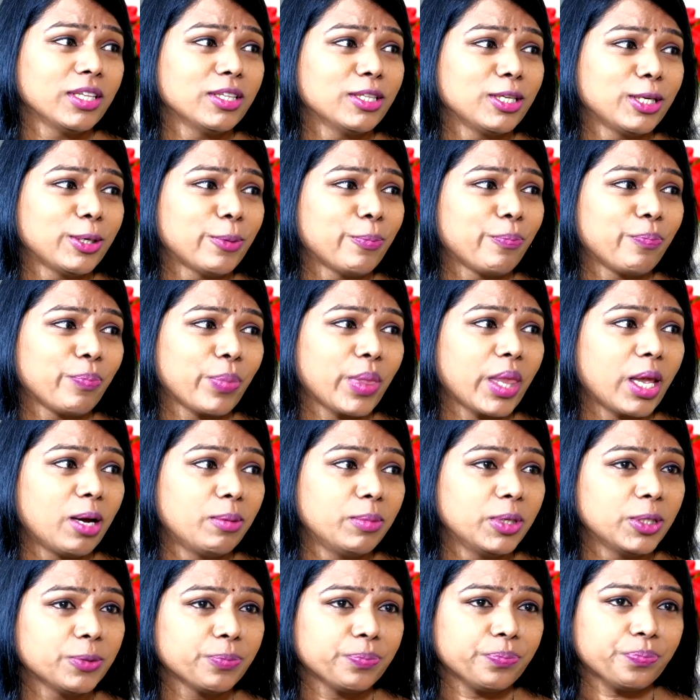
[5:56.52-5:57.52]
పడింది
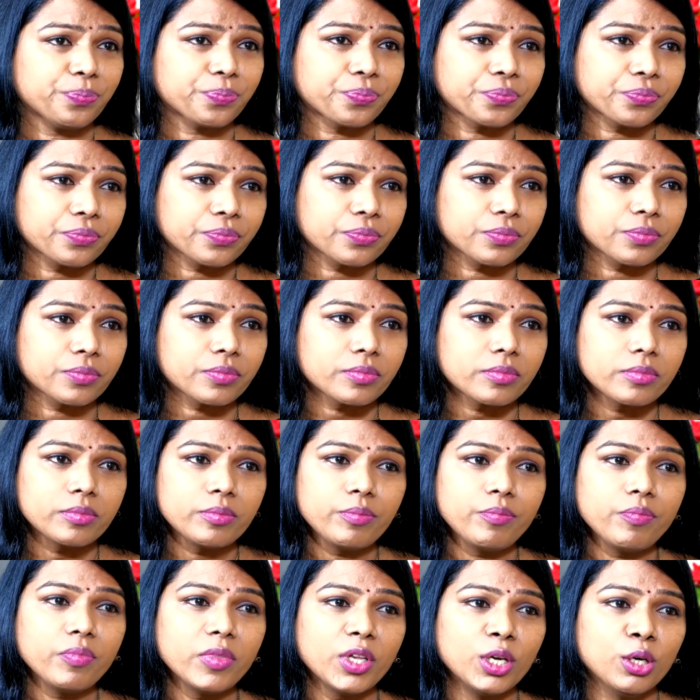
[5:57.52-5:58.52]
ఐ మీన్
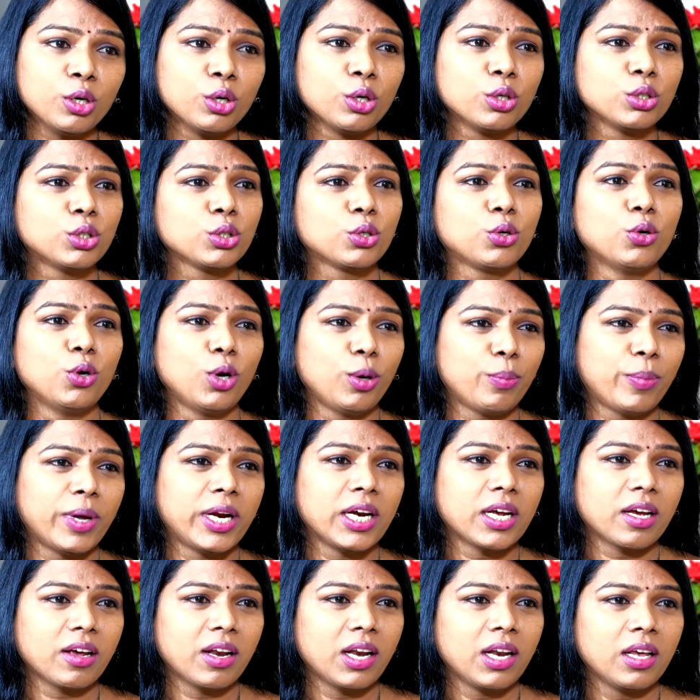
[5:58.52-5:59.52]
రోజు కూలి
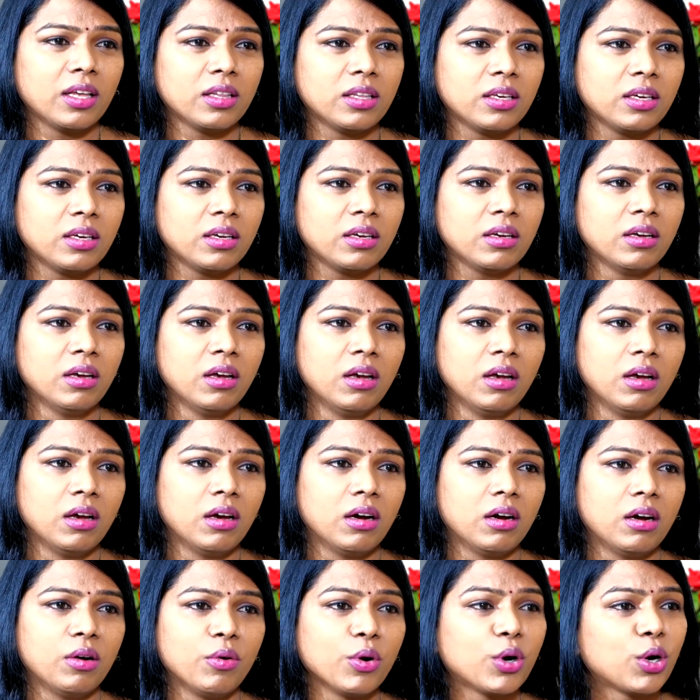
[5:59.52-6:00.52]
పనికి వెళ్ళేది
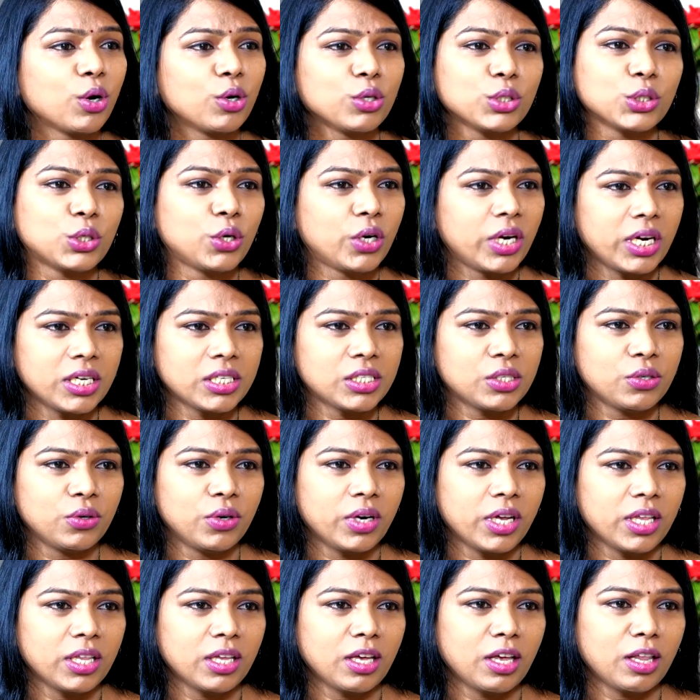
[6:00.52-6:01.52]
ఒకరోజు కూడా రెస్ట్
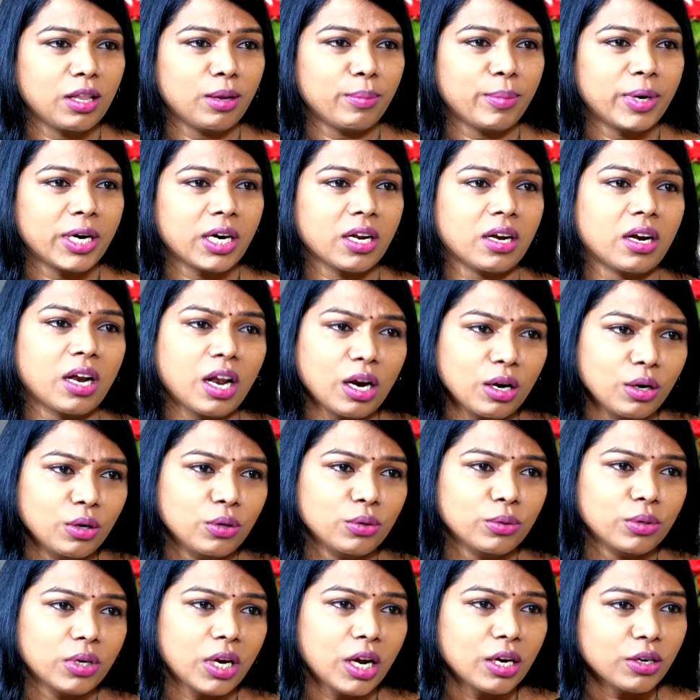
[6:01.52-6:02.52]
ఉండేది కదనమాట
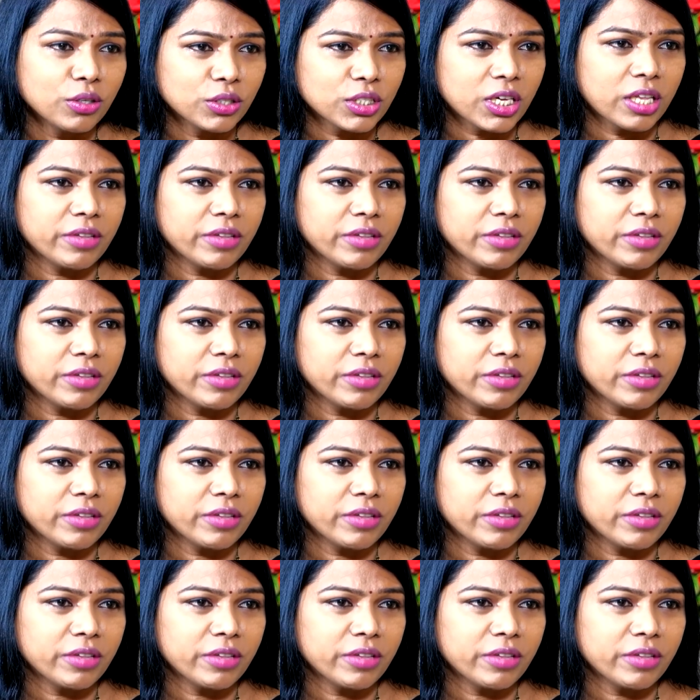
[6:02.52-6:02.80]
నన్ను నన్ను